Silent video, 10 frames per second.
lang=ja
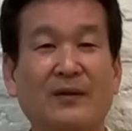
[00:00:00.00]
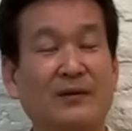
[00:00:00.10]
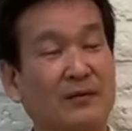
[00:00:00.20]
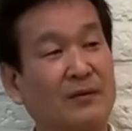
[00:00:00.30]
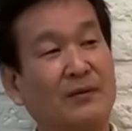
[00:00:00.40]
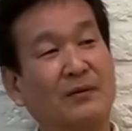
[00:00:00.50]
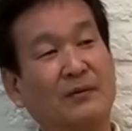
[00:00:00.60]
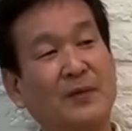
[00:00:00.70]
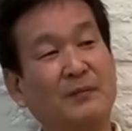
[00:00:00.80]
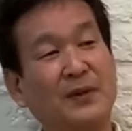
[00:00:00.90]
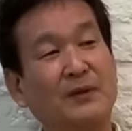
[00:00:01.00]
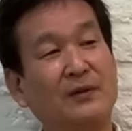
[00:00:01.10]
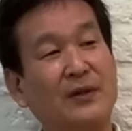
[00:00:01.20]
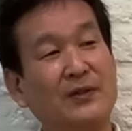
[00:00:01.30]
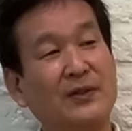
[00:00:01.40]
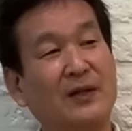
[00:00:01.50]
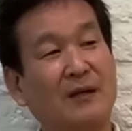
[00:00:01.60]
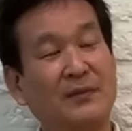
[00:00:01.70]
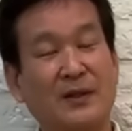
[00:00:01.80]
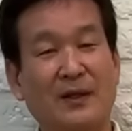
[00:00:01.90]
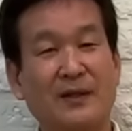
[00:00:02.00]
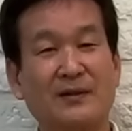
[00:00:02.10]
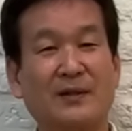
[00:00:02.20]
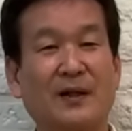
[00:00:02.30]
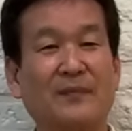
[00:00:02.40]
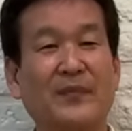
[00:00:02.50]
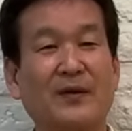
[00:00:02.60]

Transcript: そのまあヴィンテージカーみたいなやつが